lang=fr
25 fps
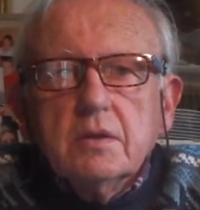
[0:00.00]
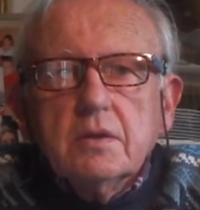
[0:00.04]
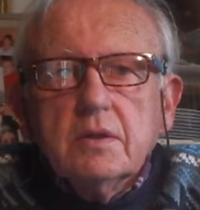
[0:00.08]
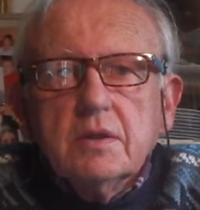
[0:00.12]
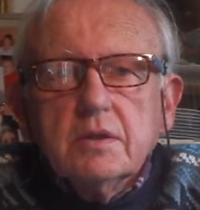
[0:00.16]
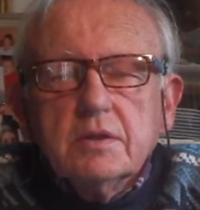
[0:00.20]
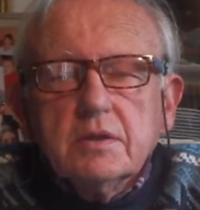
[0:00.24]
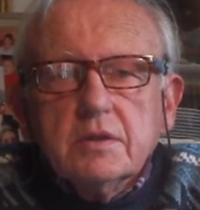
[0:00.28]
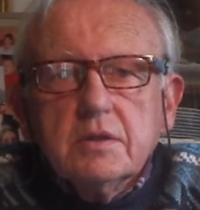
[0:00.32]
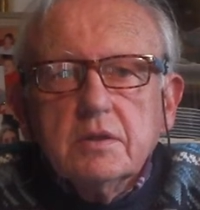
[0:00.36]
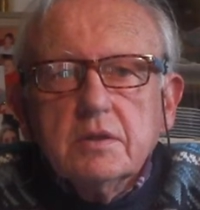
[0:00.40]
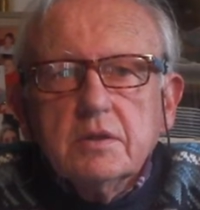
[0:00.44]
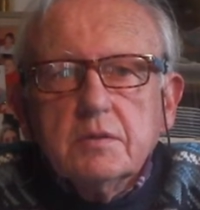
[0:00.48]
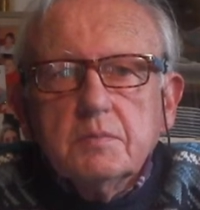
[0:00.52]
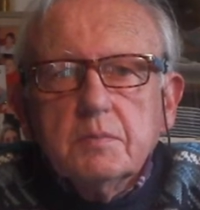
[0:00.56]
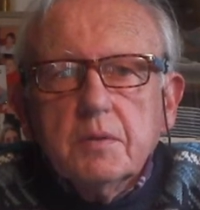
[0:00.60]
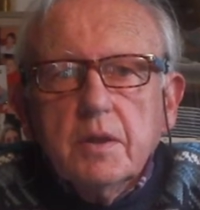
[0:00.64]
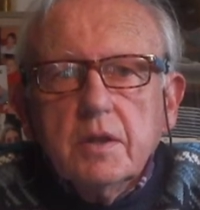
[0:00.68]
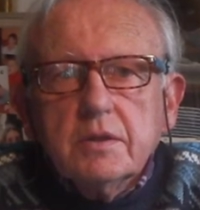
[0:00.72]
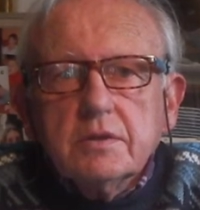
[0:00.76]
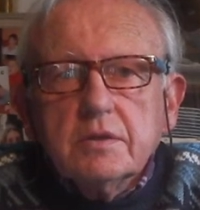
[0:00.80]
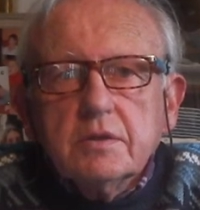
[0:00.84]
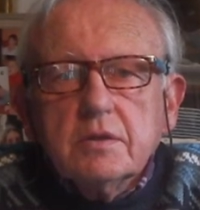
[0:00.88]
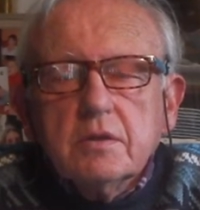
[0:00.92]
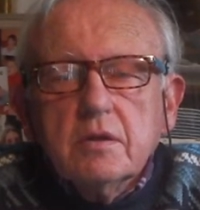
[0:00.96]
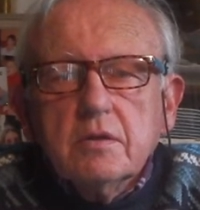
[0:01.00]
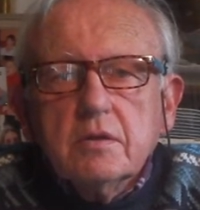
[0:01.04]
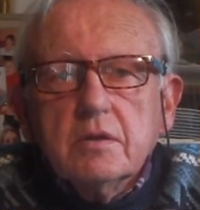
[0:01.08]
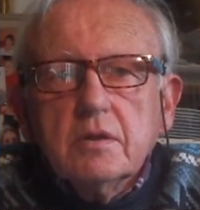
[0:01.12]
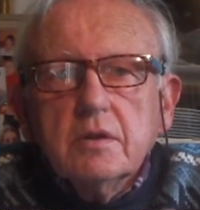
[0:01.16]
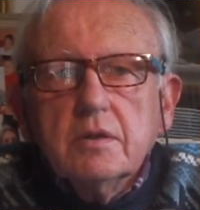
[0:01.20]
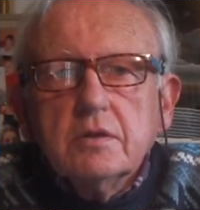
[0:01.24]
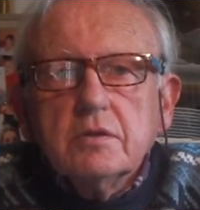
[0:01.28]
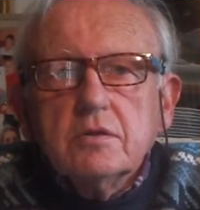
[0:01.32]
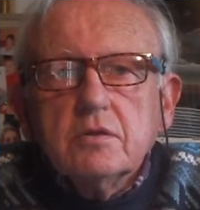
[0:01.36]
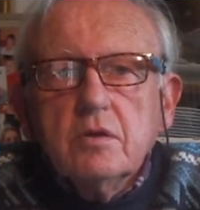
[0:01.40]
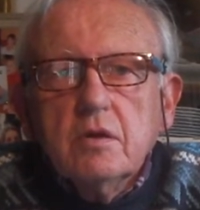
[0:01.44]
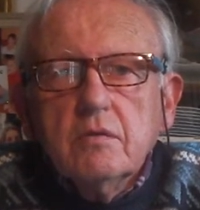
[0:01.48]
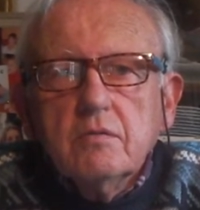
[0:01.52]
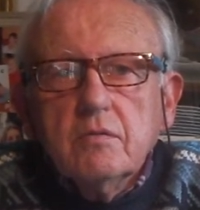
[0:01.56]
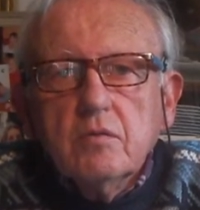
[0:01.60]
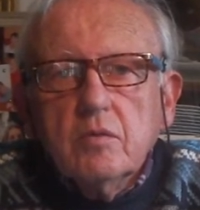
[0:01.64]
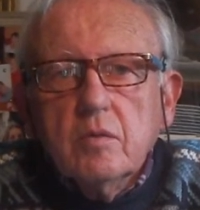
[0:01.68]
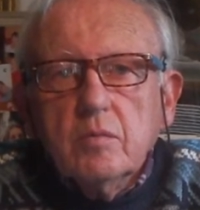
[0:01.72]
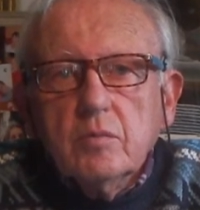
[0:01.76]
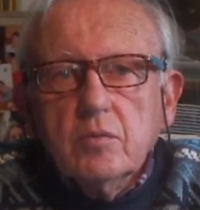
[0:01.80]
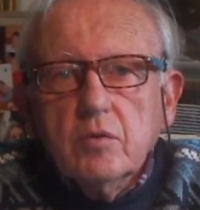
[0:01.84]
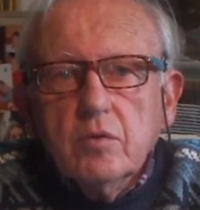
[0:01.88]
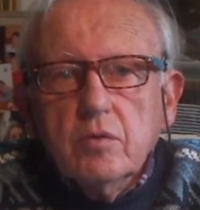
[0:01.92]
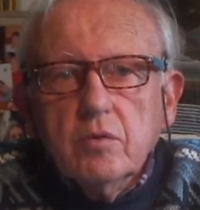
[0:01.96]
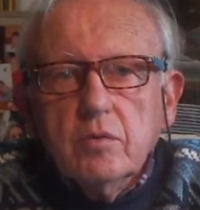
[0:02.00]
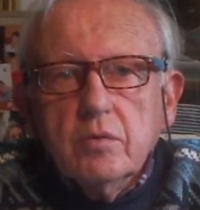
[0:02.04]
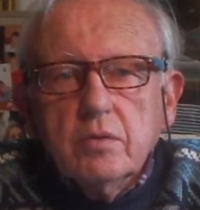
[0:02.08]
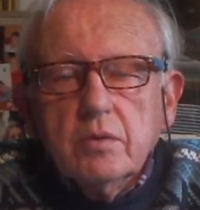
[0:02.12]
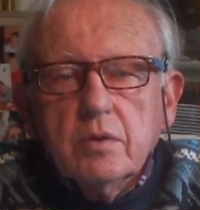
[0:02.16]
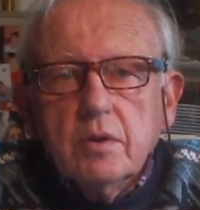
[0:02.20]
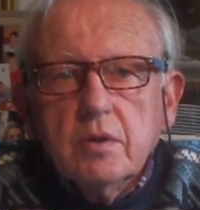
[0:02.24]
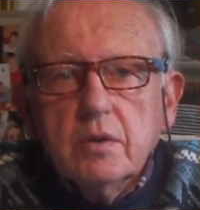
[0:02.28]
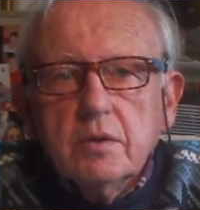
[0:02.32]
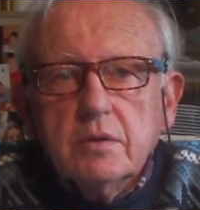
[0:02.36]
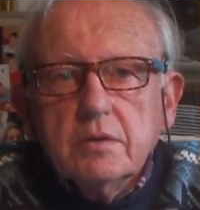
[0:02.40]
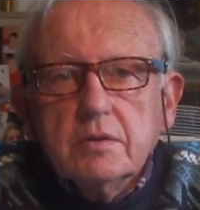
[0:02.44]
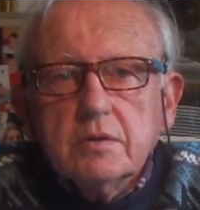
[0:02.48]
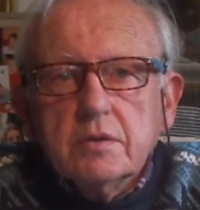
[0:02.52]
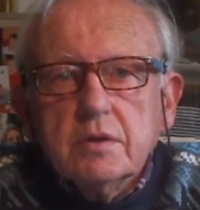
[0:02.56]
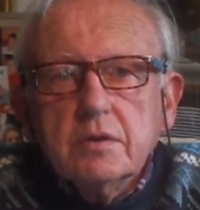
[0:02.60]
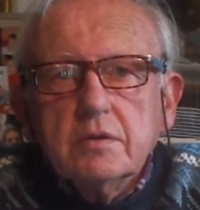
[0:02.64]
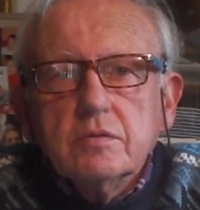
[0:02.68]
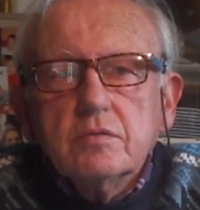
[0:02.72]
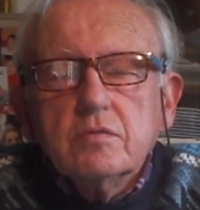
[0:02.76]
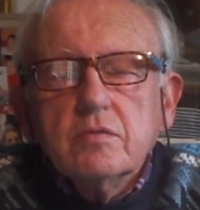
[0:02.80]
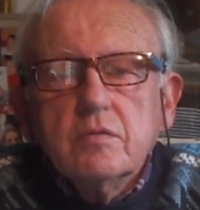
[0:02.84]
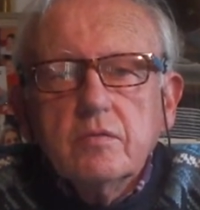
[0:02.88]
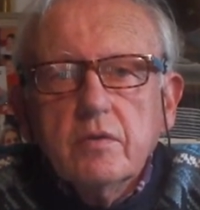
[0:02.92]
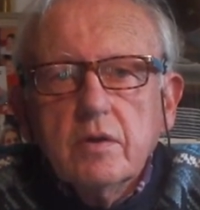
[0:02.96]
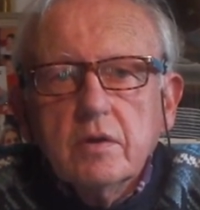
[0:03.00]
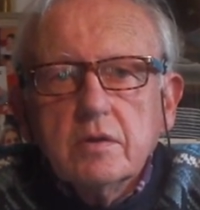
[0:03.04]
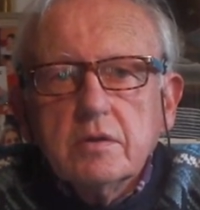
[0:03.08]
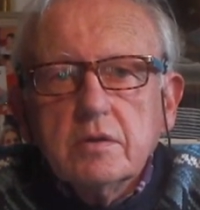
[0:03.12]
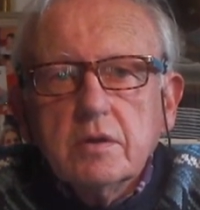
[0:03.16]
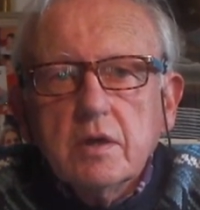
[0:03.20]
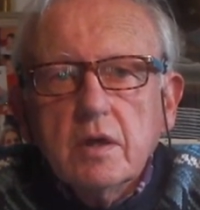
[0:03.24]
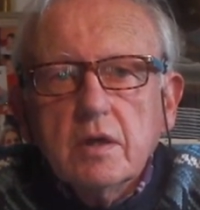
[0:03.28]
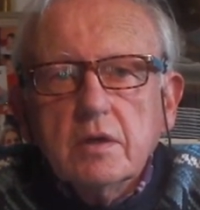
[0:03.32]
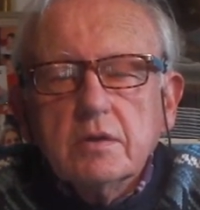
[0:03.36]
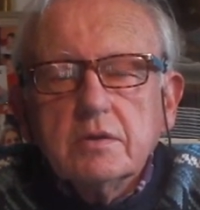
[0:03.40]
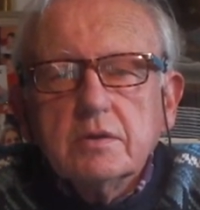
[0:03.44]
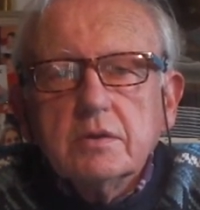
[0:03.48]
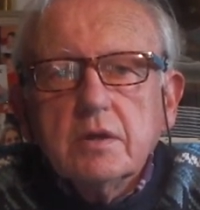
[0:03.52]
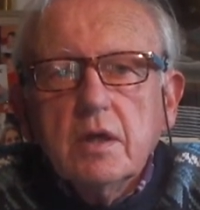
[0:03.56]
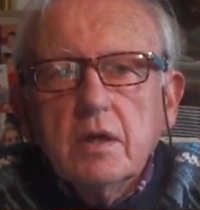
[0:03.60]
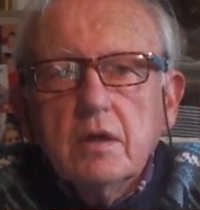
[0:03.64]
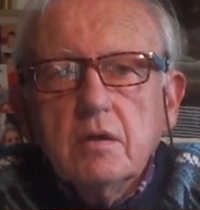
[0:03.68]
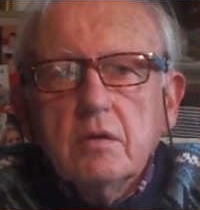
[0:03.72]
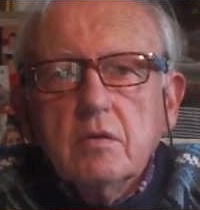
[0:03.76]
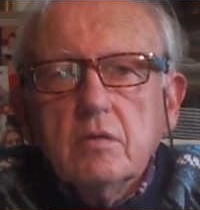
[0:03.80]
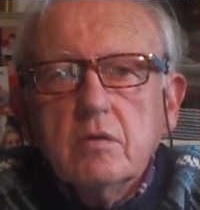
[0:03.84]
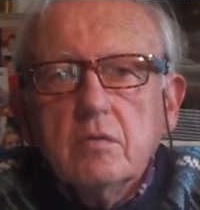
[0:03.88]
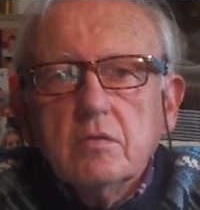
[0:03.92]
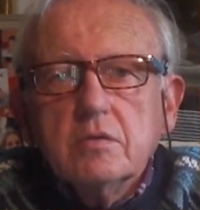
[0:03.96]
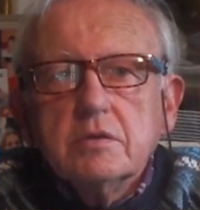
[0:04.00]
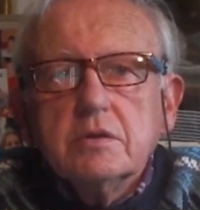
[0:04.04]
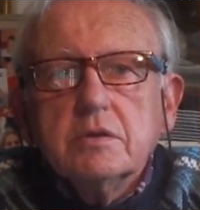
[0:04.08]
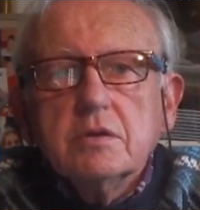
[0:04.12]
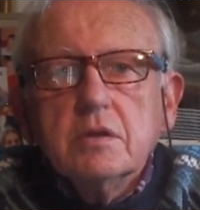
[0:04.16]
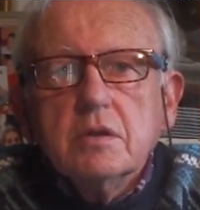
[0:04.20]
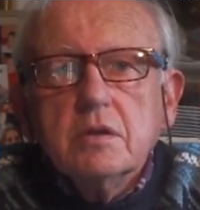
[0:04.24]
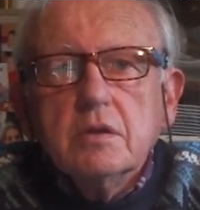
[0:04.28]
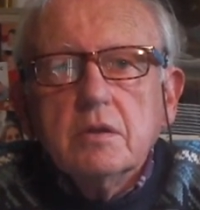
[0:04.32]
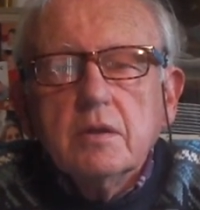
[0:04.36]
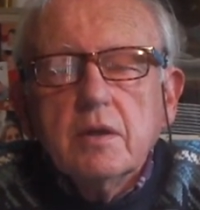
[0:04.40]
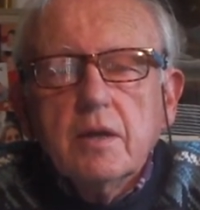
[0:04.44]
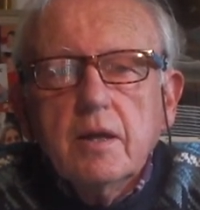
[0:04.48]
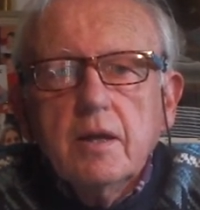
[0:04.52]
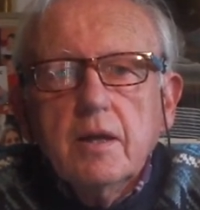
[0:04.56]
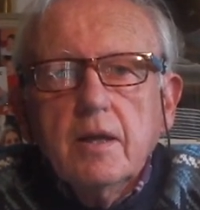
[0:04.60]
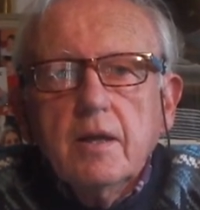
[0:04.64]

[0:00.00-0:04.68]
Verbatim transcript: qu'est-ce qui se passe quand les gens vont mieux Ce qui est souvent le cas, ça on le sait.